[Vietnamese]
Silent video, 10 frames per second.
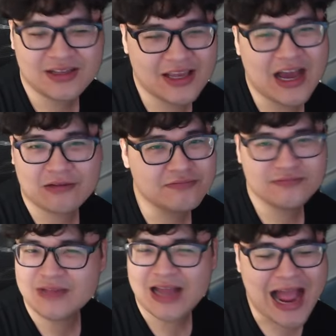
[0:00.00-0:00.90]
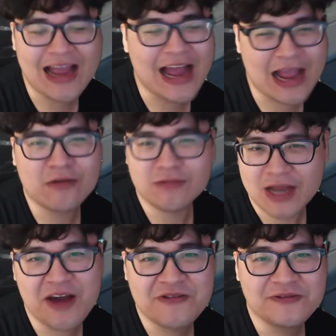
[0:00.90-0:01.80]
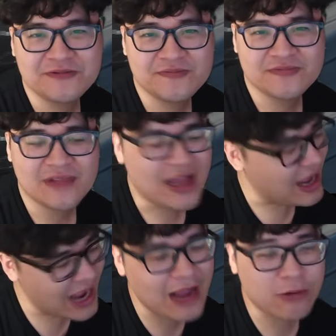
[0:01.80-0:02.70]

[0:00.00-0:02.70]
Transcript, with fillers: yeah ai ai cũng kêu ai